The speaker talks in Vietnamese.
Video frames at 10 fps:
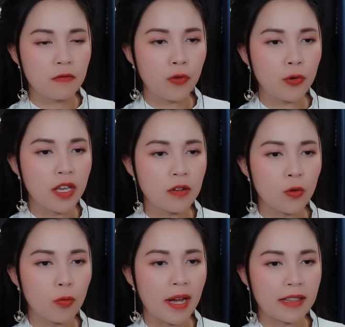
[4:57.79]
phu nhân
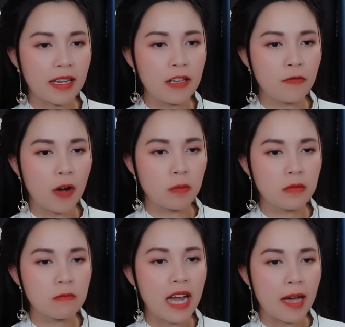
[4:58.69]
của Bạch Tiên Phong
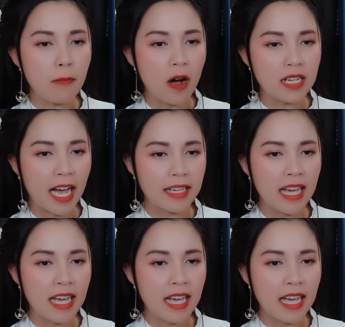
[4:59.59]
đã bỏ ngải